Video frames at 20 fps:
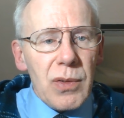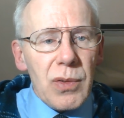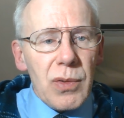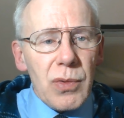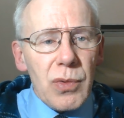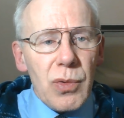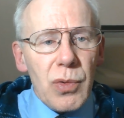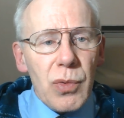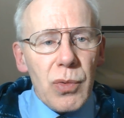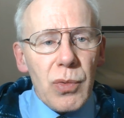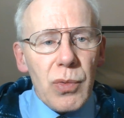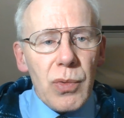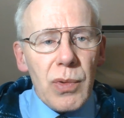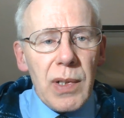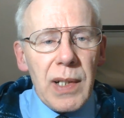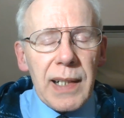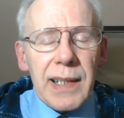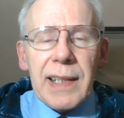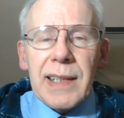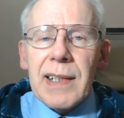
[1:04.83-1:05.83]
de
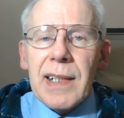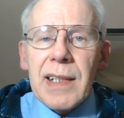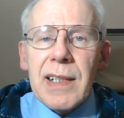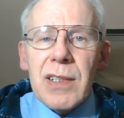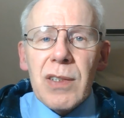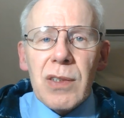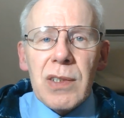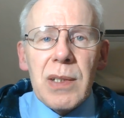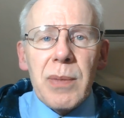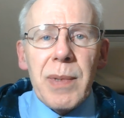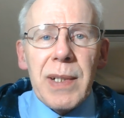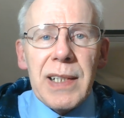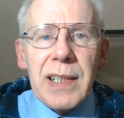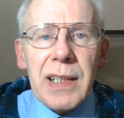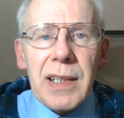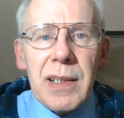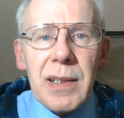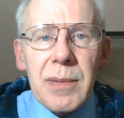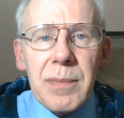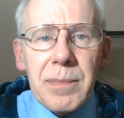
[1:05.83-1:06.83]
la catalyse
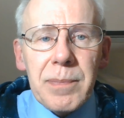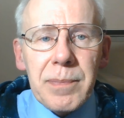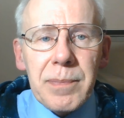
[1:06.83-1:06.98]
enzymatique.